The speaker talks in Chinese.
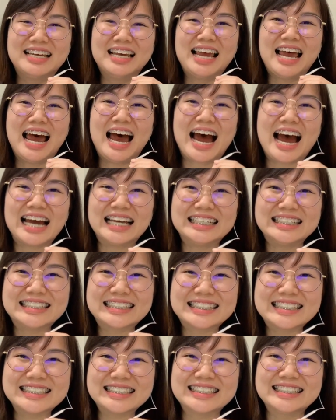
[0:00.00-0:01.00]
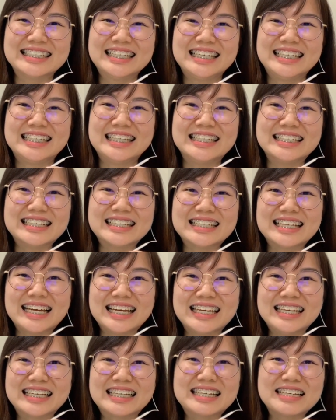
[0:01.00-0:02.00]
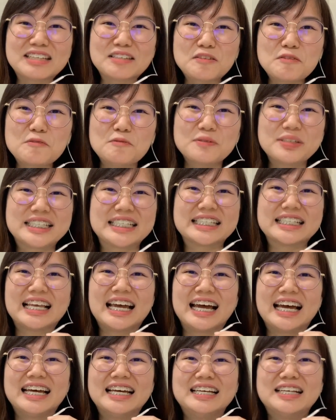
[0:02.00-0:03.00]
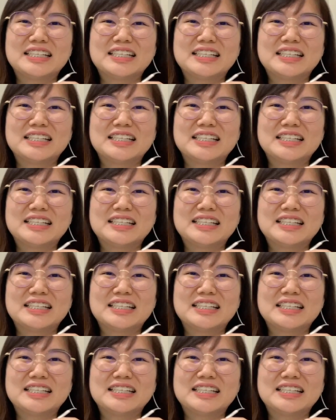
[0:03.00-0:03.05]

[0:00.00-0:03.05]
还是你的那一个肚子啊，